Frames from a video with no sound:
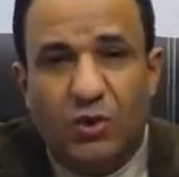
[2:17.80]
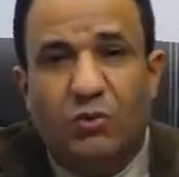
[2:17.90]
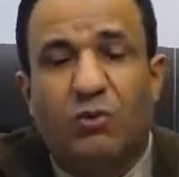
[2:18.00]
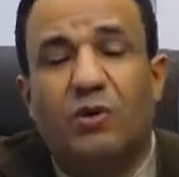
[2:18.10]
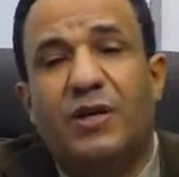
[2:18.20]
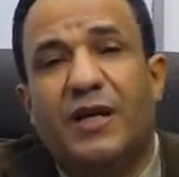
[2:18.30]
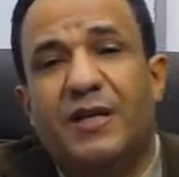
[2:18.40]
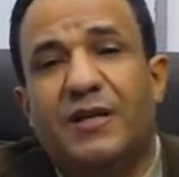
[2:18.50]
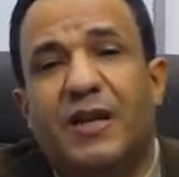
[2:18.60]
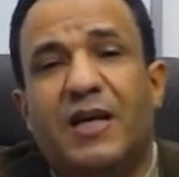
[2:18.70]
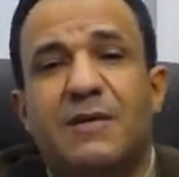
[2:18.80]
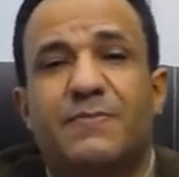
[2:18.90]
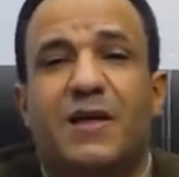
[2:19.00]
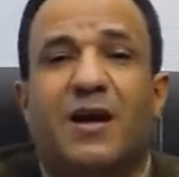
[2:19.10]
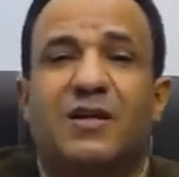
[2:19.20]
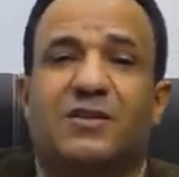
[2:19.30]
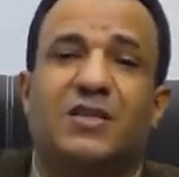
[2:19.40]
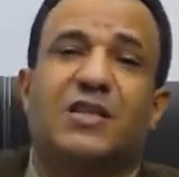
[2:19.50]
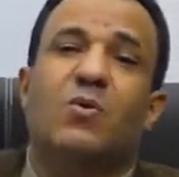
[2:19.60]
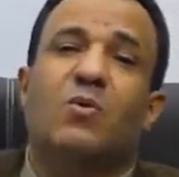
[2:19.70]
وقلنا إن الأدب ده قد
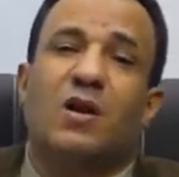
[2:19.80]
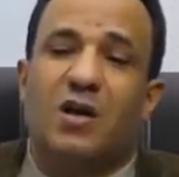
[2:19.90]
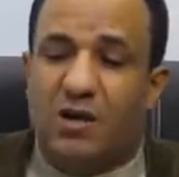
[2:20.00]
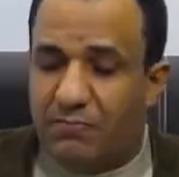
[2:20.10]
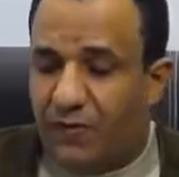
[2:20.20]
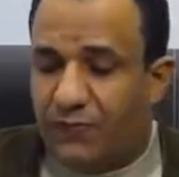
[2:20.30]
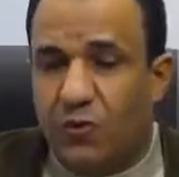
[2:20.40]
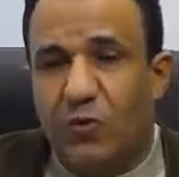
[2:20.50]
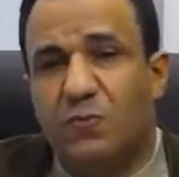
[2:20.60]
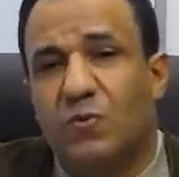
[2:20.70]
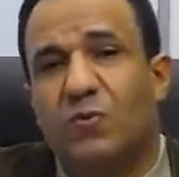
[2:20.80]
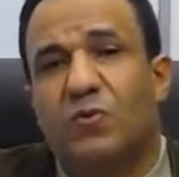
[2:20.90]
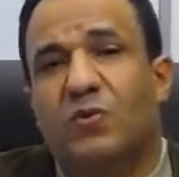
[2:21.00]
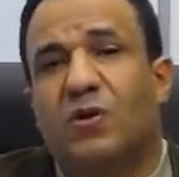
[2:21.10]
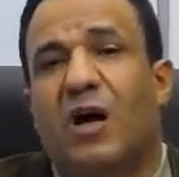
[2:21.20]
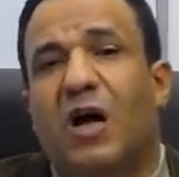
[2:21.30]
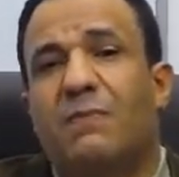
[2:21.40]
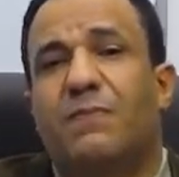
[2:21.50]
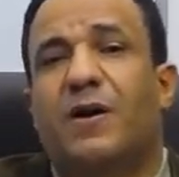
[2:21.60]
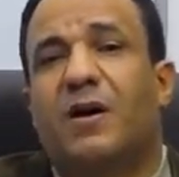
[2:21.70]
تطور مفهومه
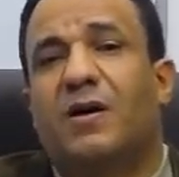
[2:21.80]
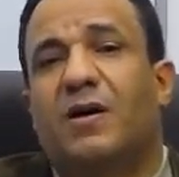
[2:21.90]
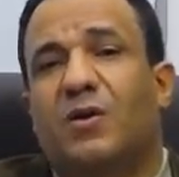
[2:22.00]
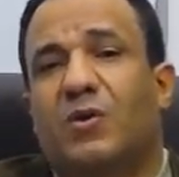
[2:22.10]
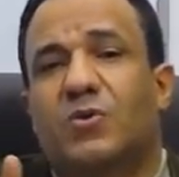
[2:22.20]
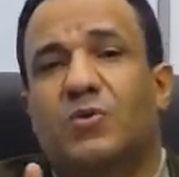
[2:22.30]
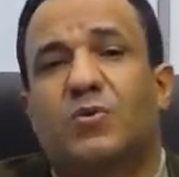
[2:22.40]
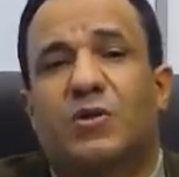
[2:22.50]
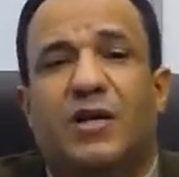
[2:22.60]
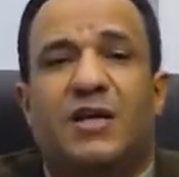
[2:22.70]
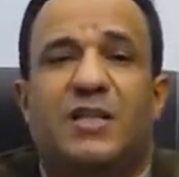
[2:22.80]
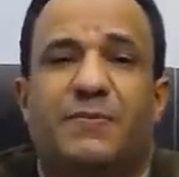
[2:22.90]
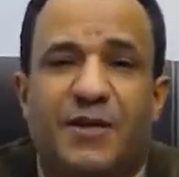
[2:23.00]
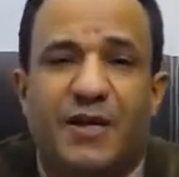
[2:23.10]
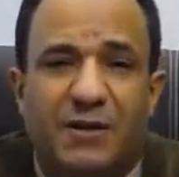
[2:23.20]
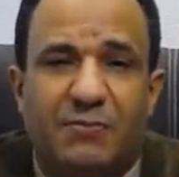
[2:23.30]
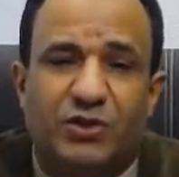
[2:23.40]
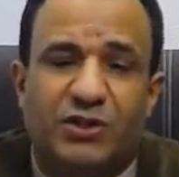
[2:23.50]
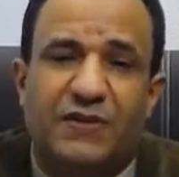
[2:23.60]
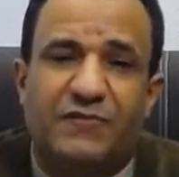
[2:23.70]
عبر العصور الأدبية
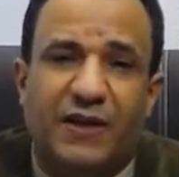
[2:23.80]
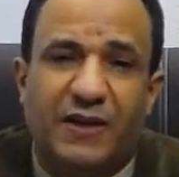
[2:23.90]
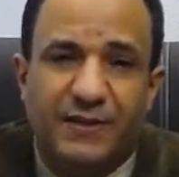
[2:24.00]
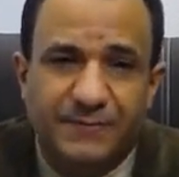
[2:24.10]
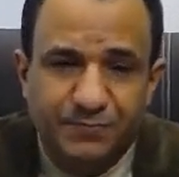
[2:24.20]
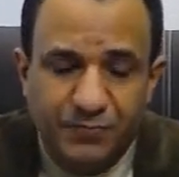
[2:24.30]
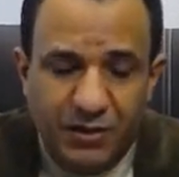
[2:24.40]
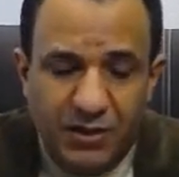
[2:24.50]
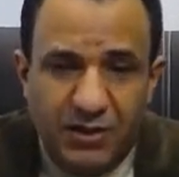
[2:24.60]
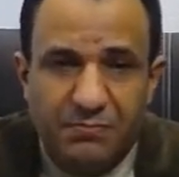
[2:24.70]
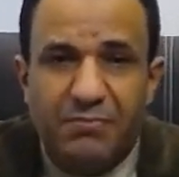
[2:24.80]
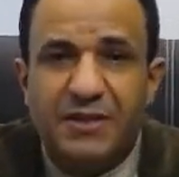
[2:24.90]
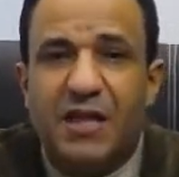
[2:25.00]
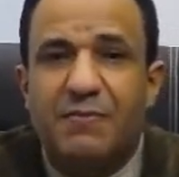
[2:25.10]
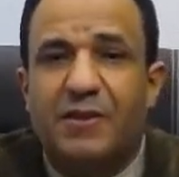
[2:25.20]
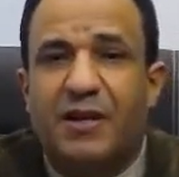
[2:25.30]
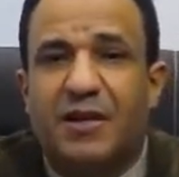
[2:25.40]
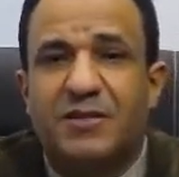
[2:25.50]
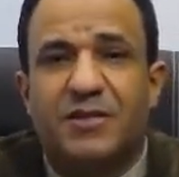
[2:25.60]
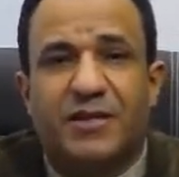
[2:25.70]
المختلفة بدءا من
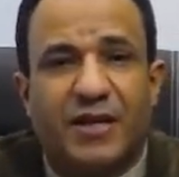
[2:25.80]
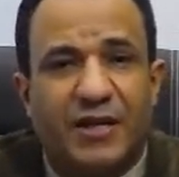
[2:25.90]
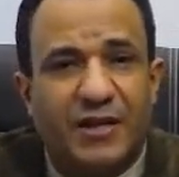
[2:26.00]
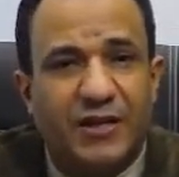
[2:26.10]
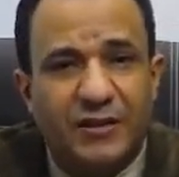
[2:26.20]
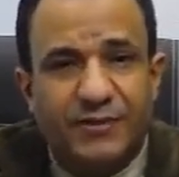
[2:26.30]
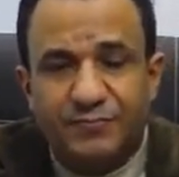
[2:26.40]
العصر الجاهلي